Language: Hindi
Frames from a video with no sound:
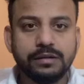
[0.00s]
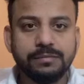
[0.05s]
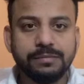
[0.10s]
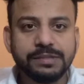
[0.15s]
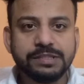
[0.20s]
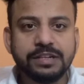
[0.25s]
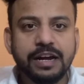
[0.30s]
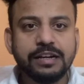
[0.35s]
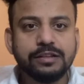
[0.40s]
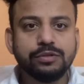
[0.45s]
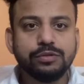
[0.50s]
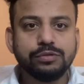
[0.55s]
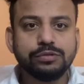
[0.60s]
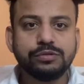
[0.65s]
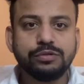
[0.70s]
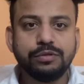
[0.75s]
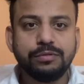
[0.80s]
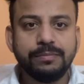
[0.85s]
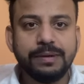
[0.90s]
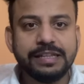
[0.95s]
नमस्कार
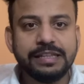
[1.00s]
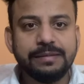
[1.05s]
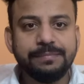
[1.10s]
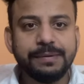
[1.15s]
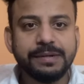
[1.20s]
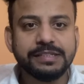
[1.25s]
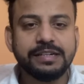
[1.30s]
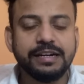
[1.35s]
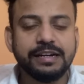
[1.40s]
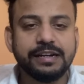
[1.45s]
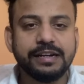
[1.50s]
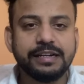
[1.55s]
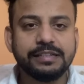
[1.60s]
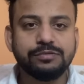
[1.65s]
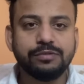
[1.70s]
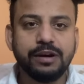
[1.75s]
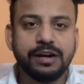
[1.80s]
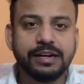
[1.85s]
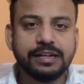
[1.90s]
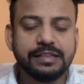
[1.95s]
दोस्तों मैं दीपक जांगड़ा
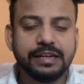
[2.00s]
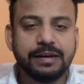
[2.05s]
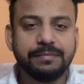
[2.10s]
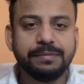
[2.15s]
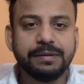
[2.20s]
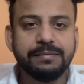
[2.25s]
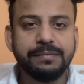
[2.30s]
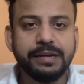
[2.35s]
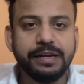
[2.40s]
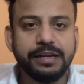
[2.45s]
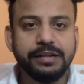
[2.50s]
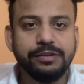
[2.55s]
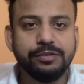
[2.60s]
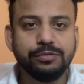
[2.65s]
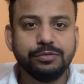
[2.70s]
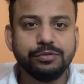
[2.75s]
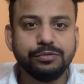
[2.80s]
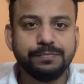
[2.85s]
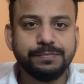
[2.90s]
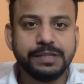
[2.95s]
स्वागत है आपका मेरे
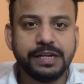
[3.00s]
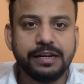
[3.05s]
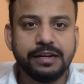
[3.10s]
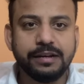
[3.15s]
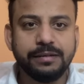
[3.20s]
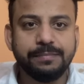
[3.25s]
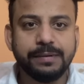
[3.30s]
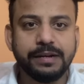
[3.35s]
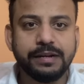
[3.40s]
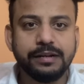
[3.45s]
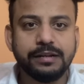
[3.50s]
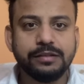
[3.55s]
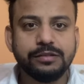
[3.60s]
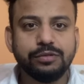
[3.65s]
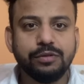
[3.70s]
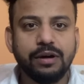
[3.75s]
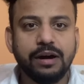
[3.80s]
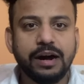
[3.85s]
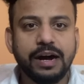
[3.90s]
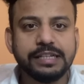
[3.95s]
YouTube चैनल पर
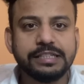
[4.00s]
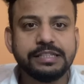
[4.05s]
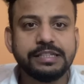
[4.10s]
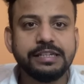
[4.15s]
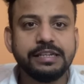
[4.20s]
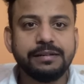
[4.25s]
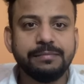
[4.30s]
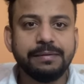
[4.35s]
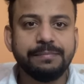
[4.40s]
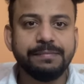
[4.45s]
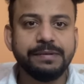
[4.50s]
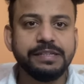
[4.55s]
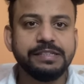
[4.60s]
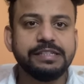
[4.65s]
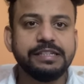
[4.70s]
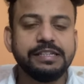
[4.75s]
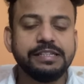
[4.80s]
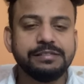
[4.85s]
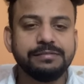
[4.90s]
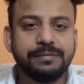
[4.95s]
तो आज की हम अपनी
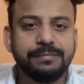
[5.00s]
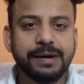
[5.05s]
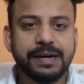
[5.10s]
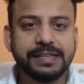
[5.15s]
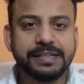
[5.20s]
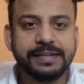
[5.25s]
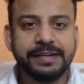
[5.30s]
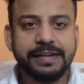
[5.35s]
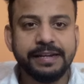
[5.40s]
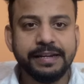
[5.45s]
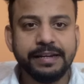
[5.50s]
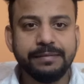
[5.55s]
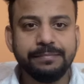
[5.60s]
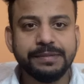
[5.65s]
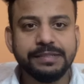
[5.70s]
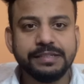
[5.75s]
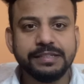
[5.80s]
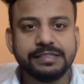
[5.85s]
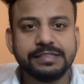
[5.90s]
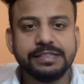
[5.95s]
सीरीज में बात करेंगे
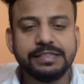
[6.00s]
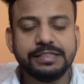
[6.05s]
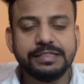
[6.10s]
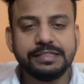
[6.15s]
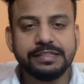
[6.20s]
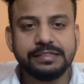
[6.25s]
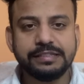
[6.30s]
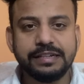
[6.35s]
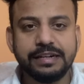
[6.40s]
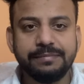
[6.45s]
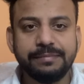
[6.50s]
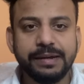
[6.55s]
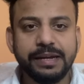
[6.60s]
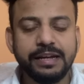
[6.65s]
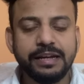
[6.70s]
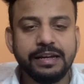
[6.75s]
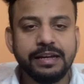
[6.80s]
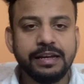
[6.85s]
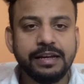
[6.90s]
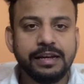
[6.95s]
बिजनेस की चर्चा में
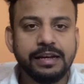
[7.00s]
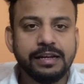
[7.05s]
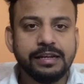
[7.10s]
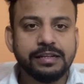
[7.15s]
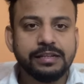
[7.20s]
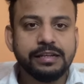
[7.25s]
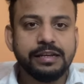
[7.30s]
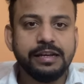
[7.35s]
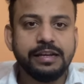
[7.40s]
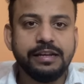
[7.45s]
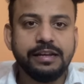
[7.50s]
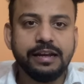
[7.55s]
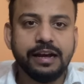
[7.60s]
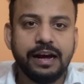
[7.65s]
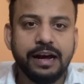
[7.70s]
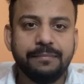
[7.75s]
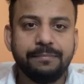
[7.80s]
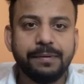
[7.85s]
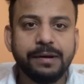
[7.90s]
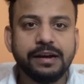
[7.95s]
कि
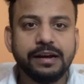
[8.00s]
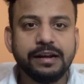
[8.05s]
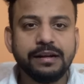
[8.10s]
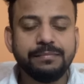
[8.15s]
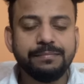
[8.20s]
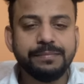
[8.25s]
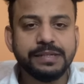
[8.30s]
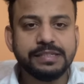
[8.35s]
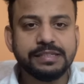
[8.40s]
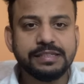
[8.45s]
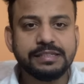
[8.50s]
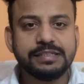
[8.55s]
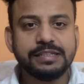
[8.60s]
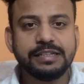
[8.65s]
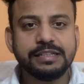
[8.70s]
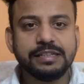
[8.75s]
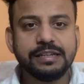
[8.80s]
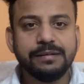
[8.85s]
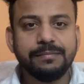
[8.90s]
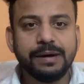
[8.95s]
यहाँ पर अगर हम बिजनेस
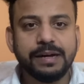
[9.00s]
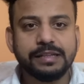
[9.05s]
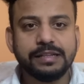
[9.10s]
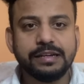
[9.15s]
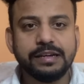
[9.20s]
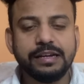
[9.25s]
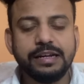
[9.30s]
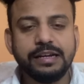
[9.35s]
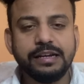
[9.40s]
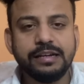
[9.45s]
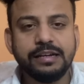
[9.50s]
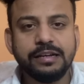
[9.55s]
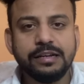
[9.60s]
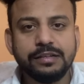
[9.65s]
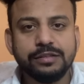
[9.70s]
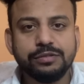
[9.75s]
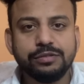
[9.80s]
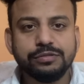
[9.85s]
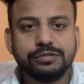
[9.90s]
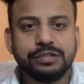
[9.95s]
जगत की बात करें
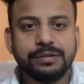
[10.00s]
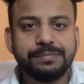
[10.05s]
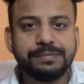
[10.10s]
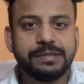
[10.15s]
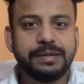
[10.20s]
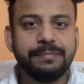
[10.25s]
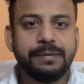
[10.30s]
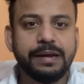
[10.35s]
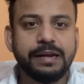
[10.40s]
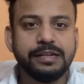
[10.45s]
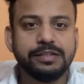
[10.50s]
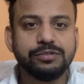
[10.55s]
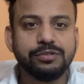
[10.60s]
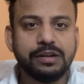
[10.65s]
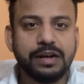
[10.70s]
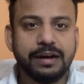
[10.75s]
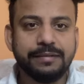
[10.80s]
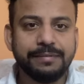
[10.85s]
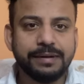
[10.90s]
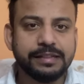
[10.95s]
तो सबसे पहले जो
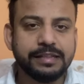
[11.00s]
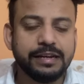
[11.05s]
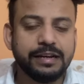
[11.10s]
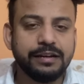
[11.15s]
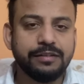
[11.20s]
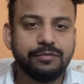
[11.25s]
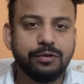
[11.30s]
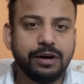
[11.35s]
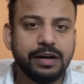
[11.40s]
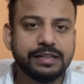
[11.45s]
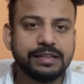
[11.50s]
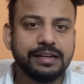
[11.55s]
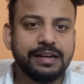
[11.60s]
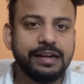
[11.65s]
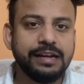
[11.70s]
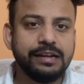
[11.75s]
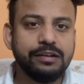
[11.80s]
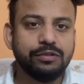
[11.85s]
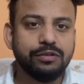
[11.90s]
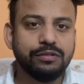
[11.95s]
नाम आता है वो आता
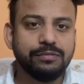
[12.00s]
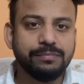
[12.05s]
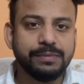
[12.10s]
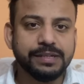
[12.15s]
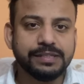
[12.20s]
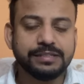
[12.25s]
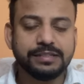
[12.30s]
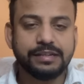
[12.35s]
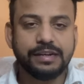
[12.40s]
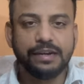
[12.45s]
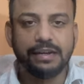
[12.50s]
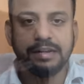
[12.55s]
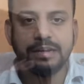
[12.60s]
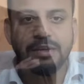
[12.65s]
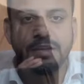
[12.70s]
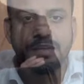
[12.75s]
है इलोन मस्क का